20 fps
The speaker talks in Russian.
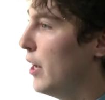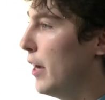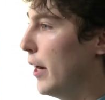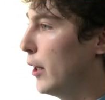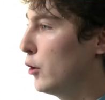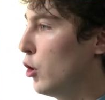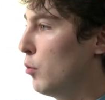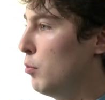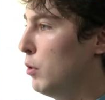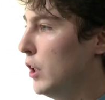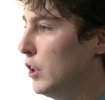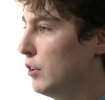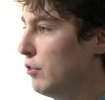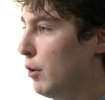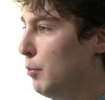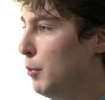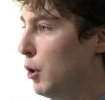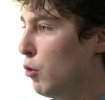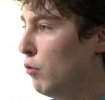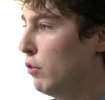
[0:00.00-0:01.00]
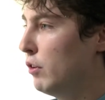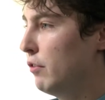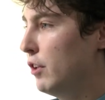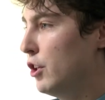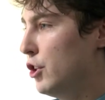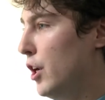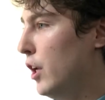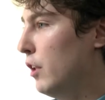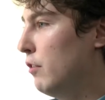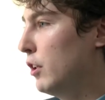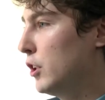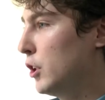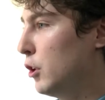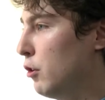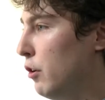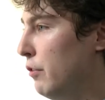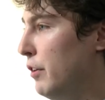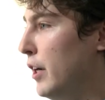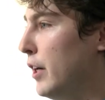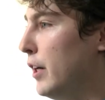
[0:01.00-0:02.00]
которая была сформирована в начале 20
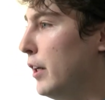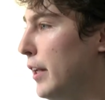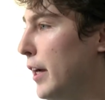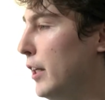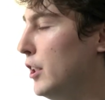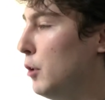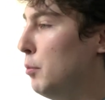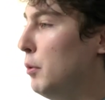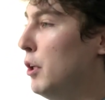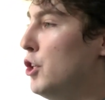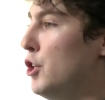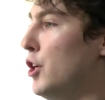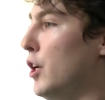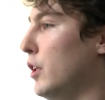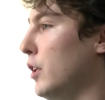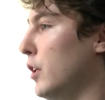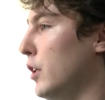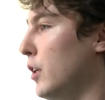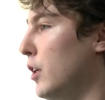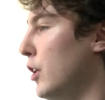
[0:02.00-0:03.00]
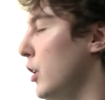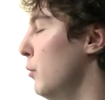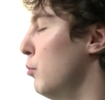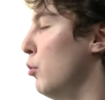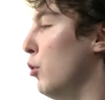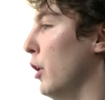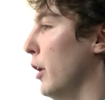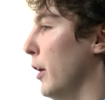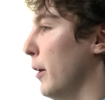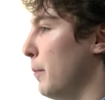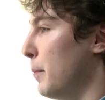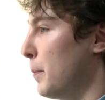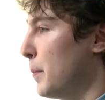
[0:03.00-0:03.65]
века на этих площадках, не более.